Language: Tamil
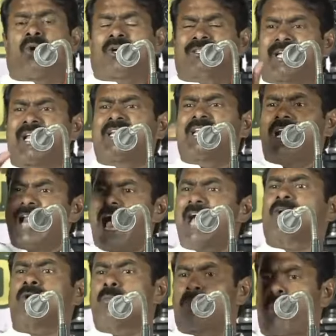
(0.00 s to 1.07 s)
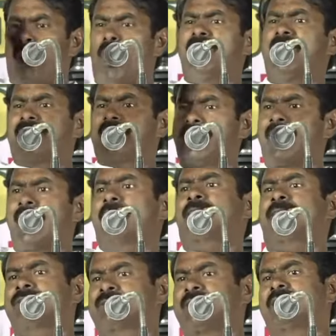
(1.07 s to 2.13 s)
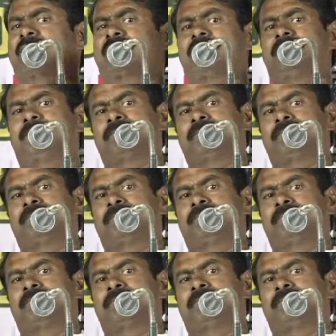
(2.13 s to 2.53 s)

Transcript: ஒட்டர் எல்லாருக்கும் போயர் எல்லாருக்கும் சேர்த்து